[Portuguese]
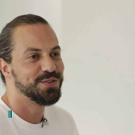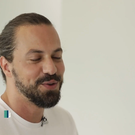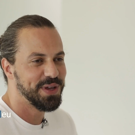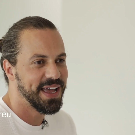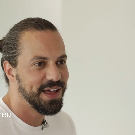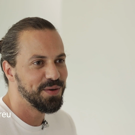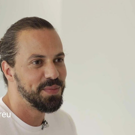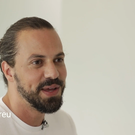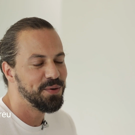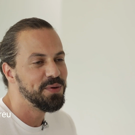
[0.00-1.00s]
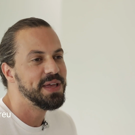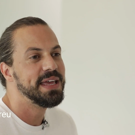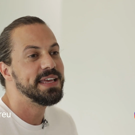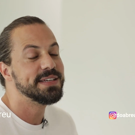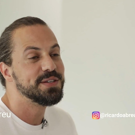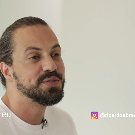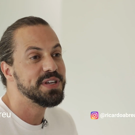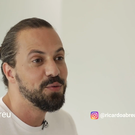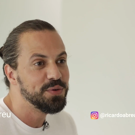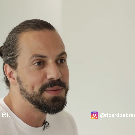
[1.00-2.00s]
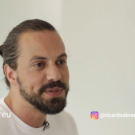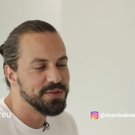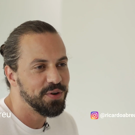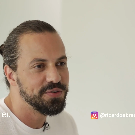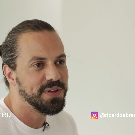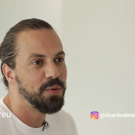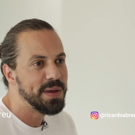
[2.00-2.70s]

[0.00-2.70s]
Eu sou Ricardo Abreu e esse é o segundo episódio da